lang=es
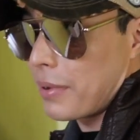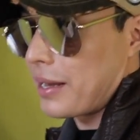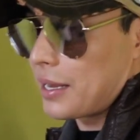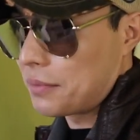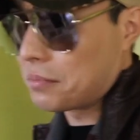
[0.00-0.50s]

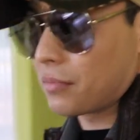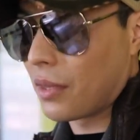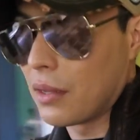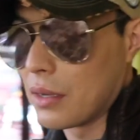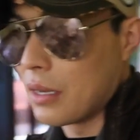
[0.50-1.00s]
para,
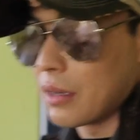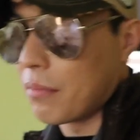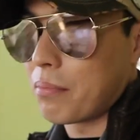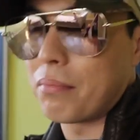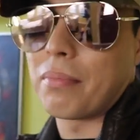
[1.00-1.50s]

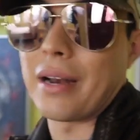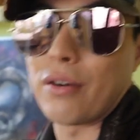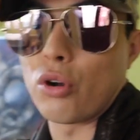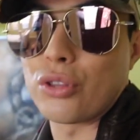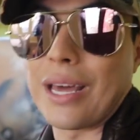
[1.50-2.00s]

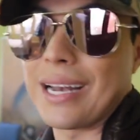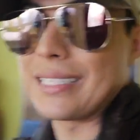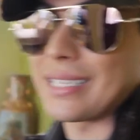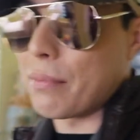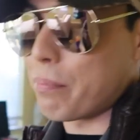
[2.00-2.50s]
para
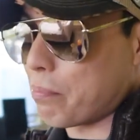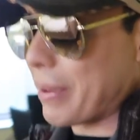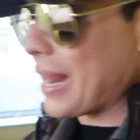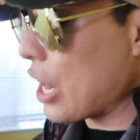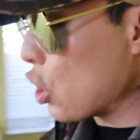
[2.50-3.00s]
cortarles el
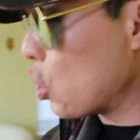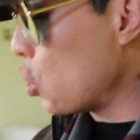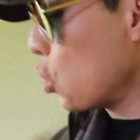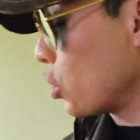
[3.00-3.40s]
pelo,